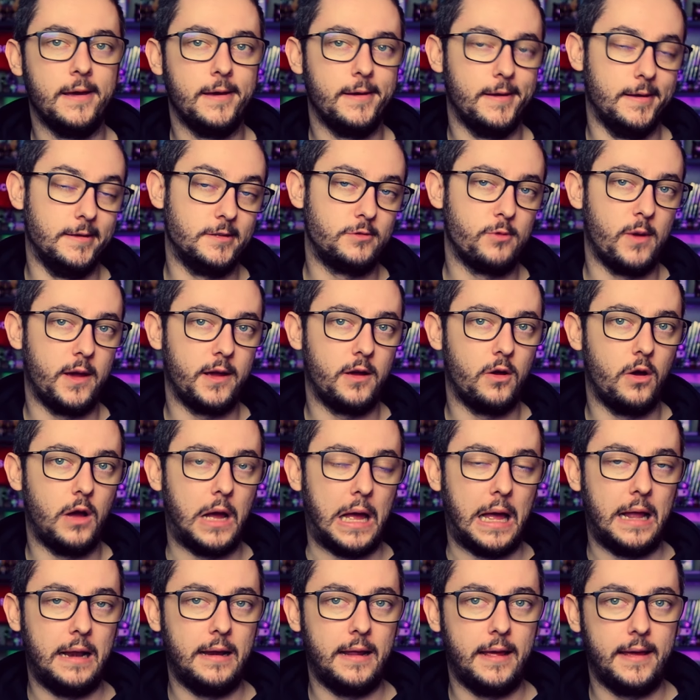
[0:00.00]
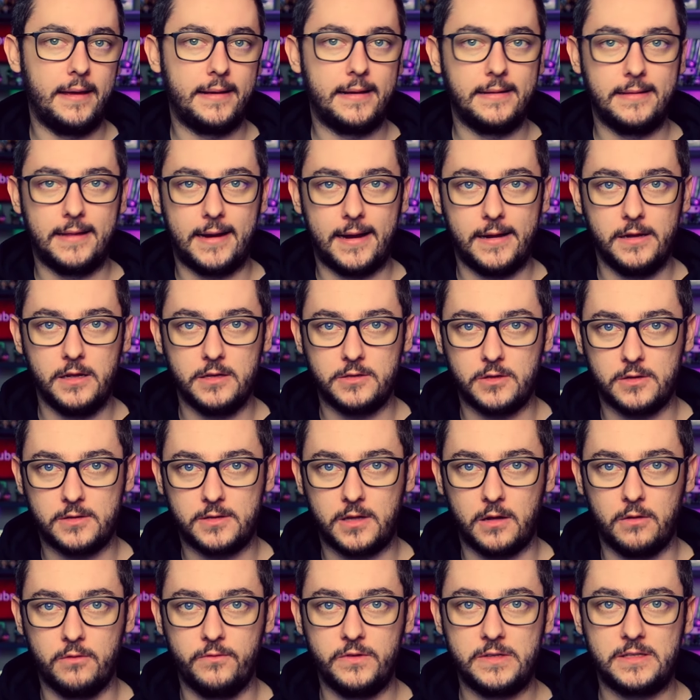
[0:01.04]
e, złego, ale generalnie
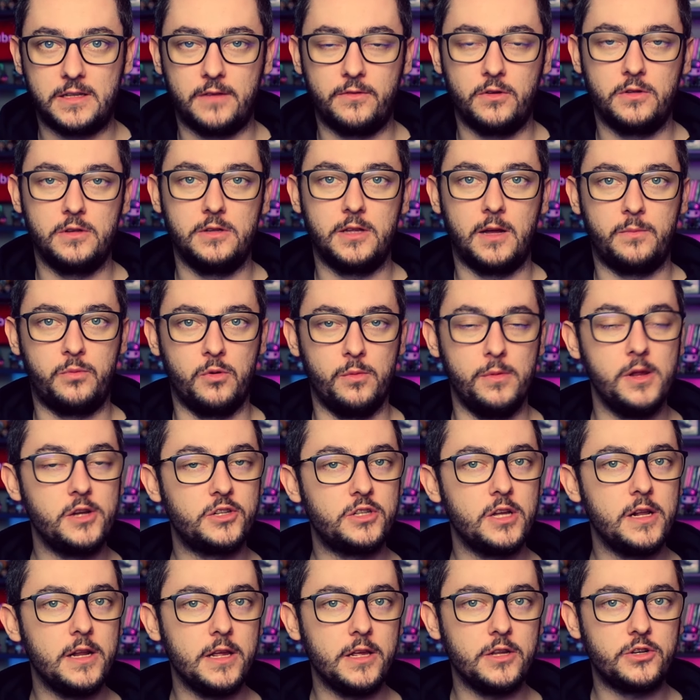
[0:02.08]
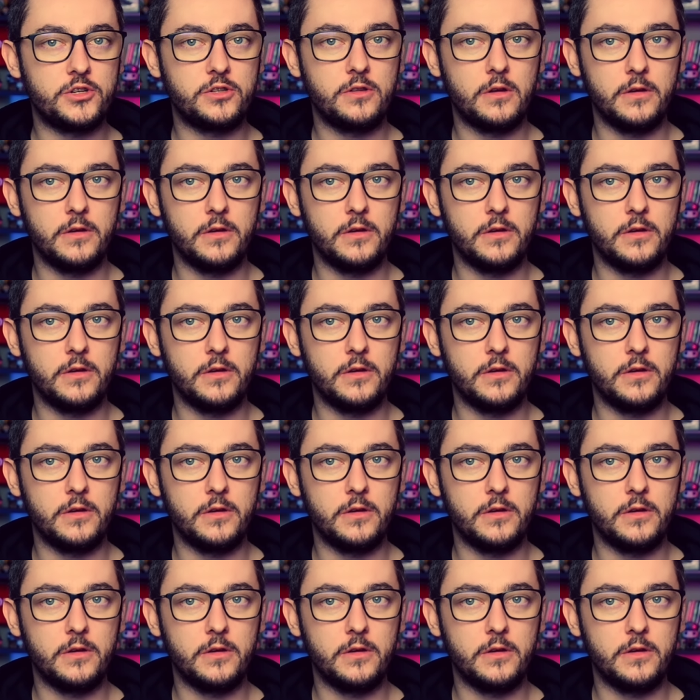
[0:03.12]
został wystawiony na publiczny lincz,